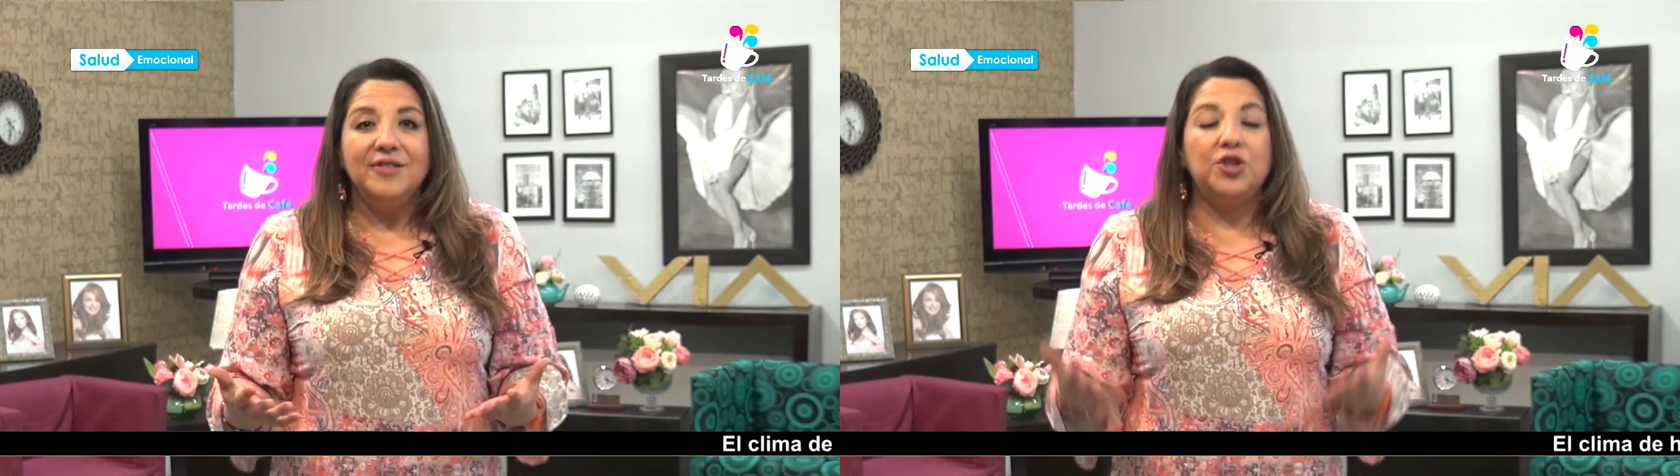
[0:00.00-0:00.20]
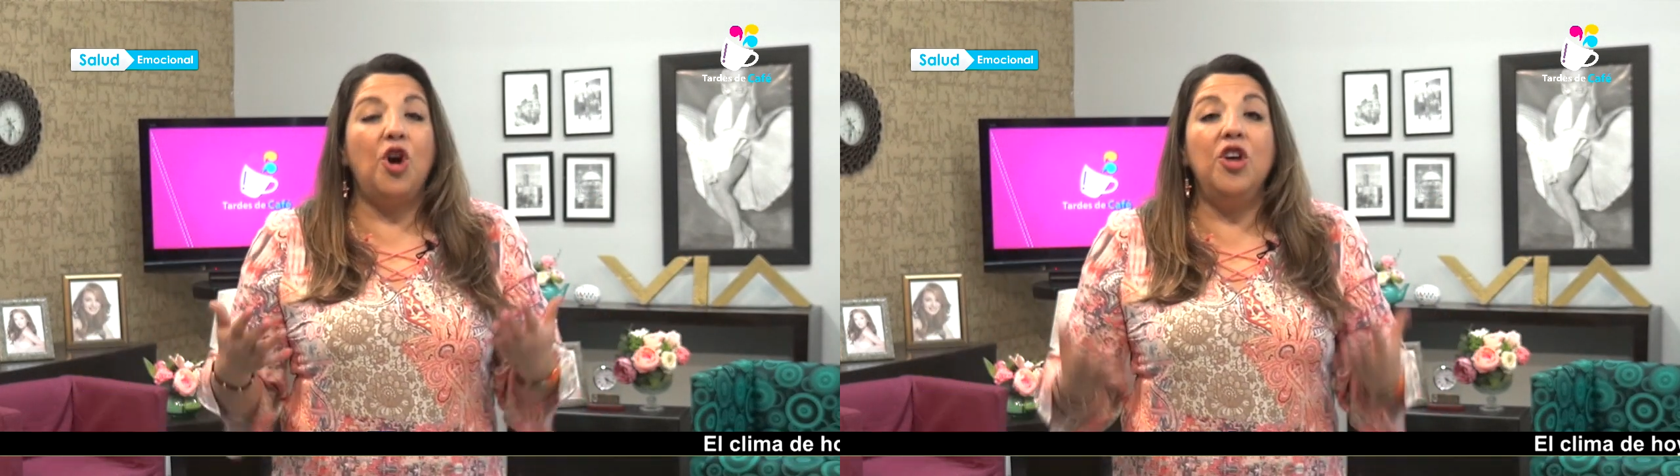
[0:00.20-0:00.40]

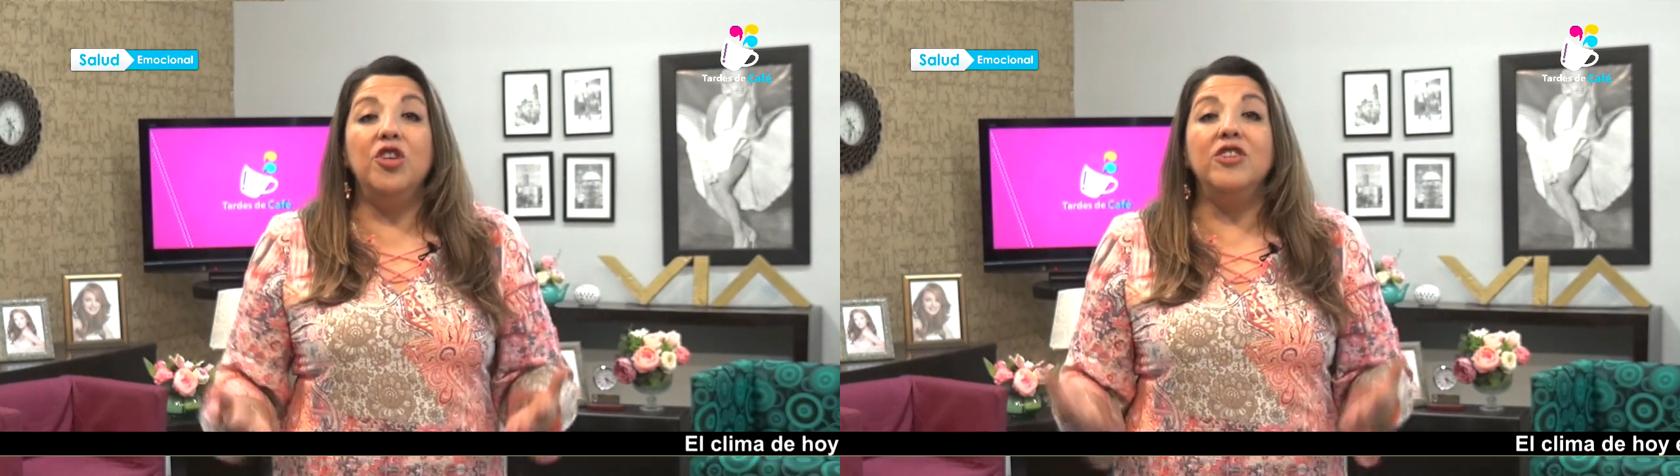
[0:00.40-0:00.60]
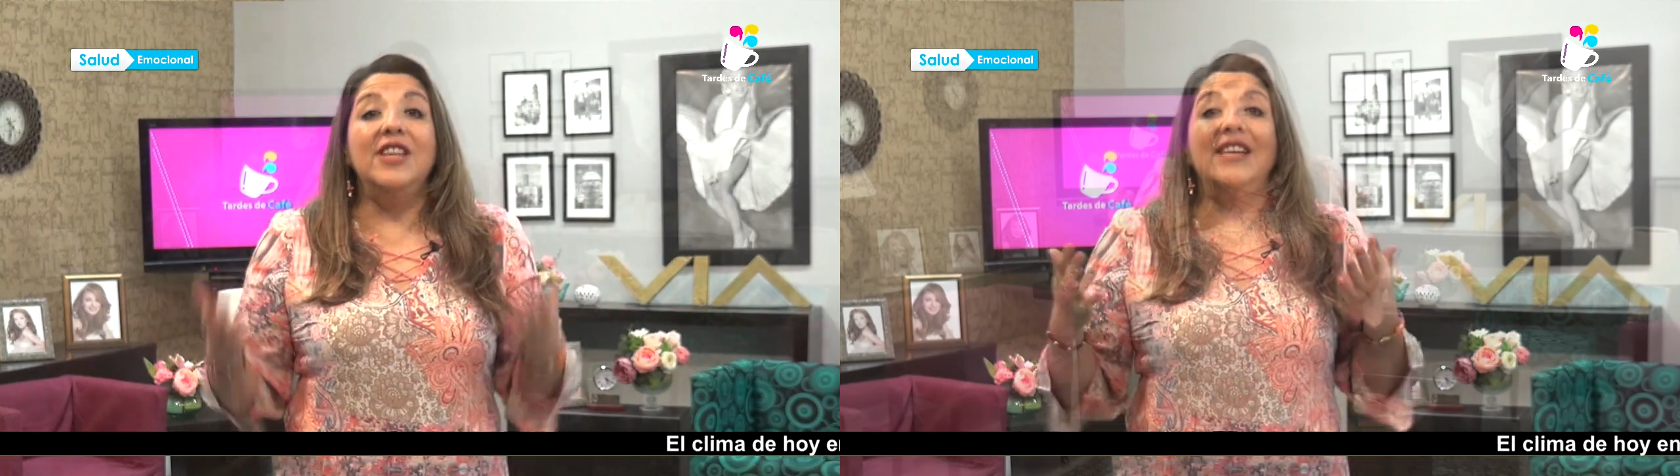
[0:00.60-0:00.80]

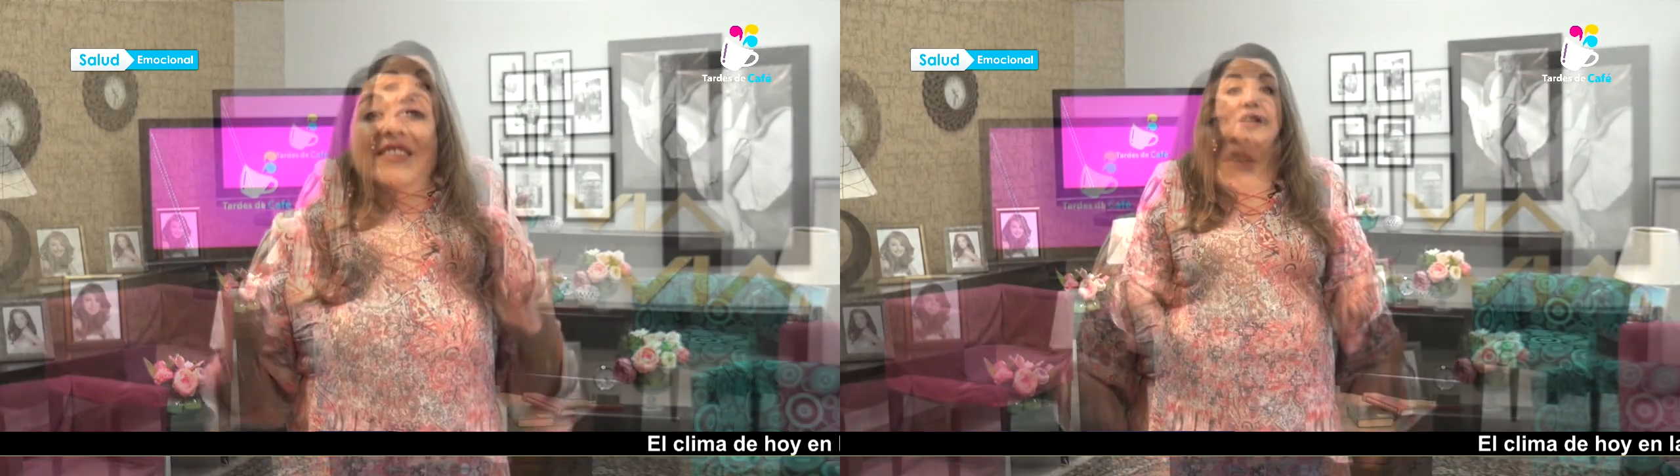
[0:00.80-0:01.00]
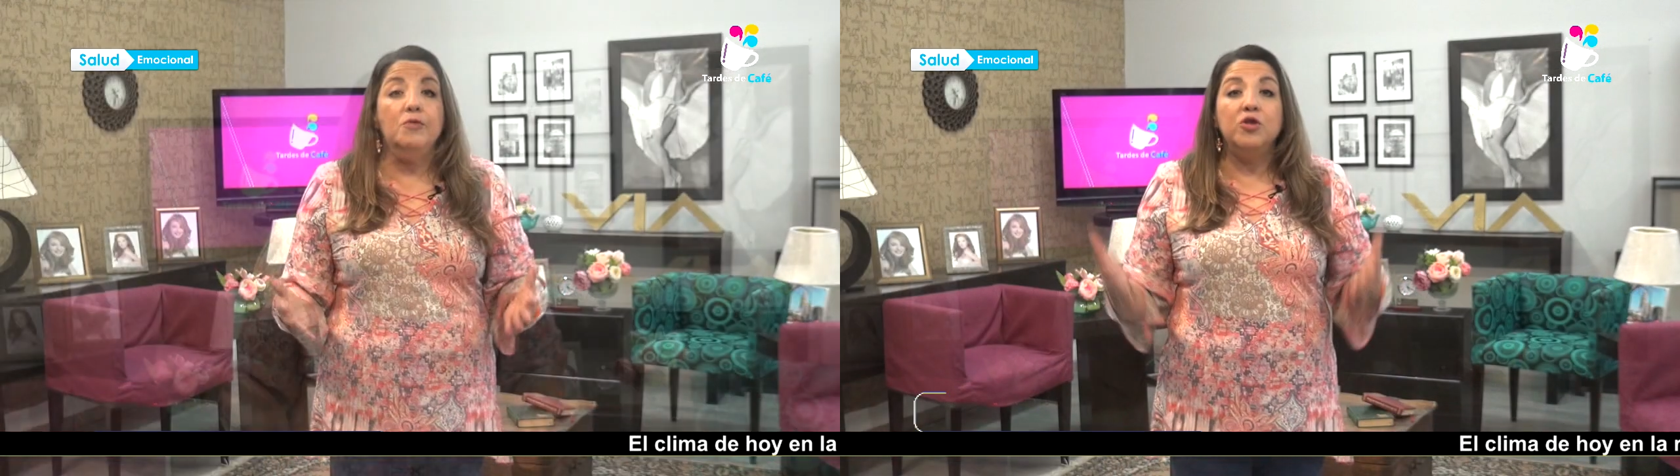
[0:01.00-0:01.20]
todos
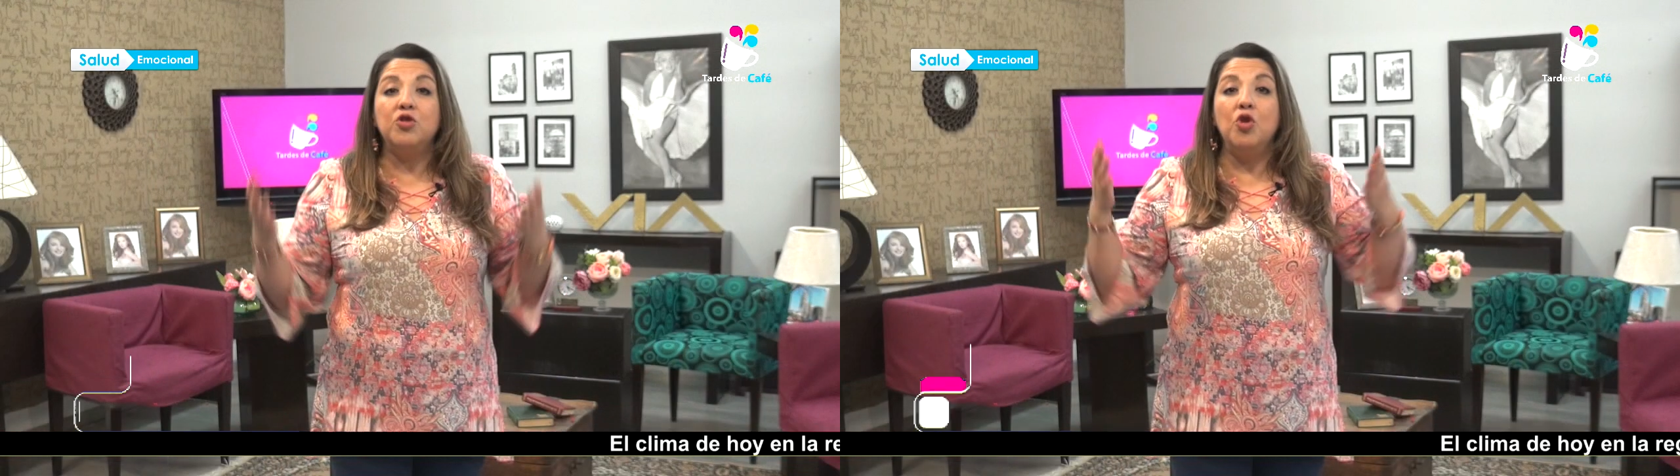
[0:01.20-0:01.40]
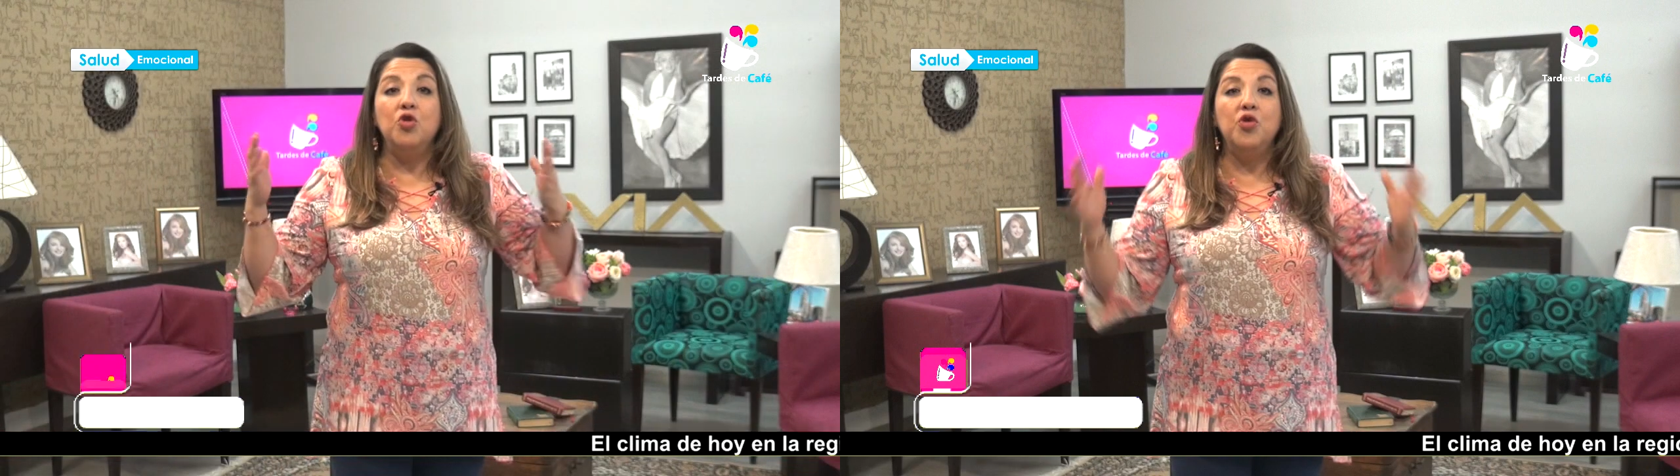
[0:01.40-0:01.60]
nacimos
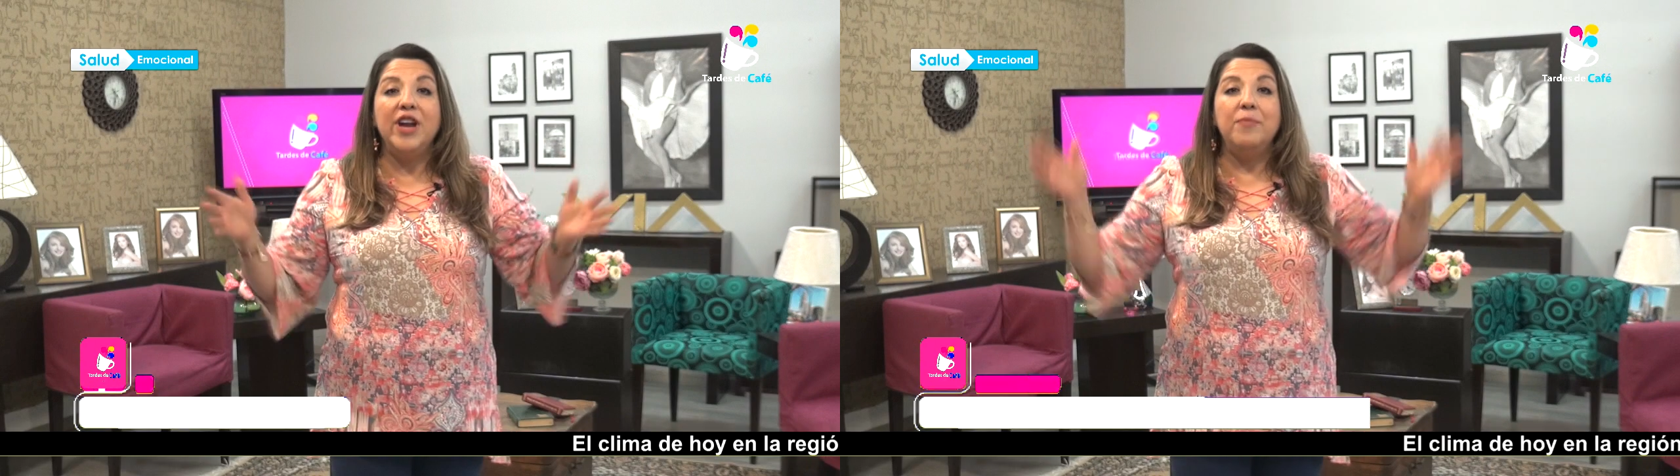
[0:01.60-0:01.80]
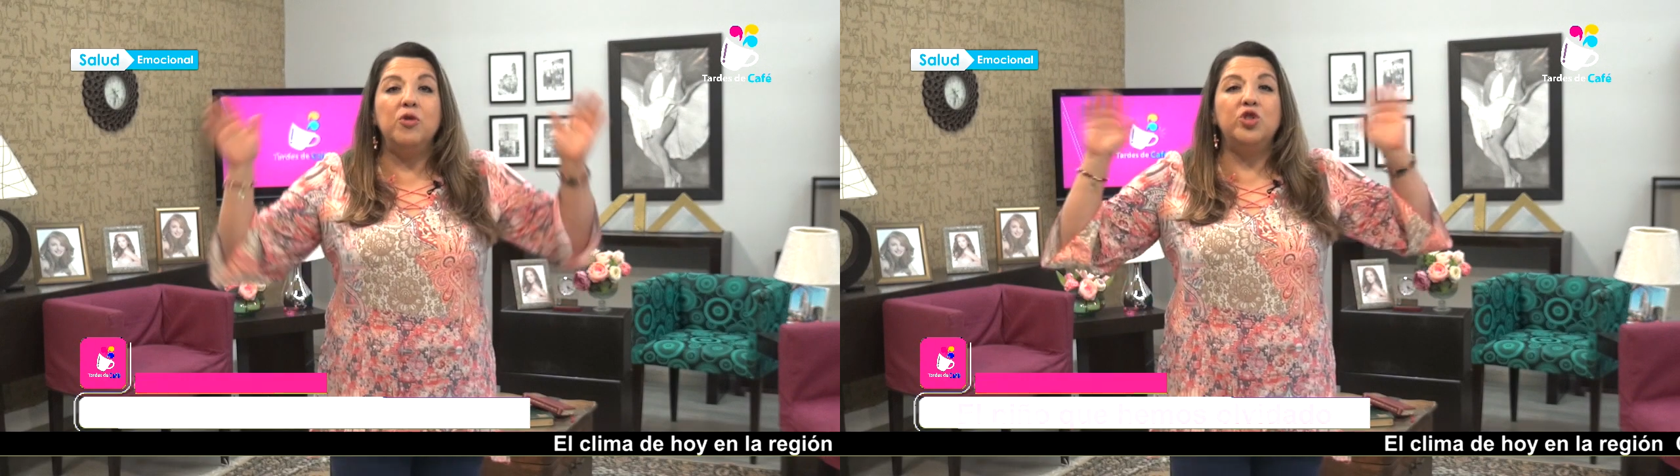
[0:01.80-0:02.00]
con
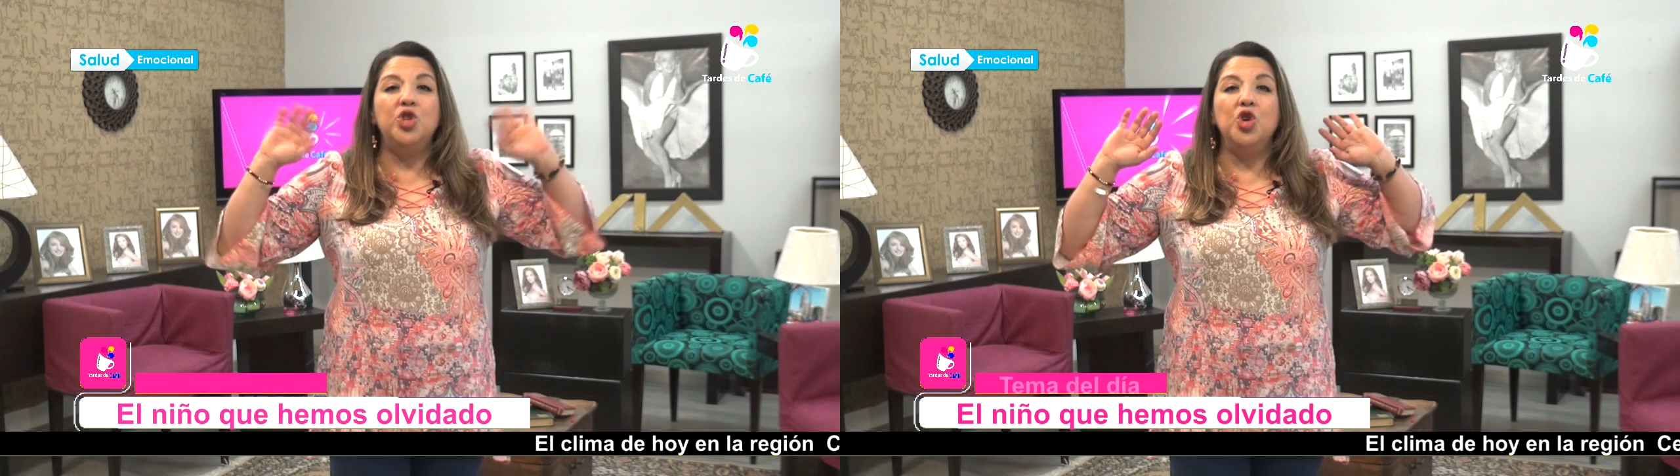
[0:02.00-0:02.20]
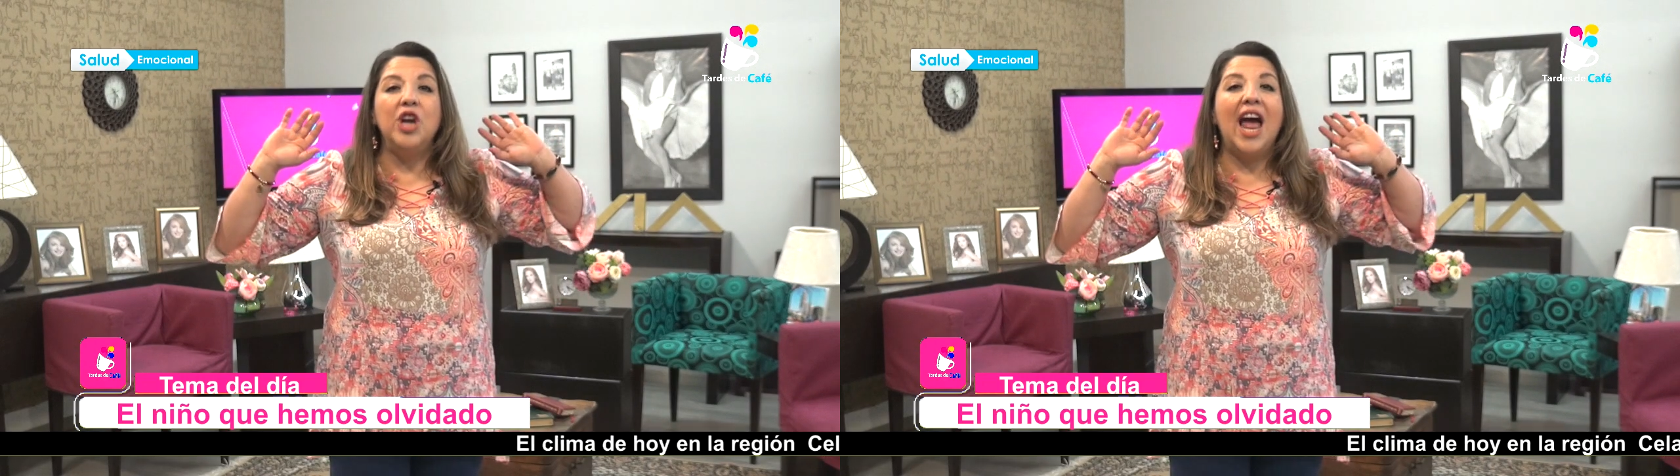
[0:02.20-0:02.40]
una emoción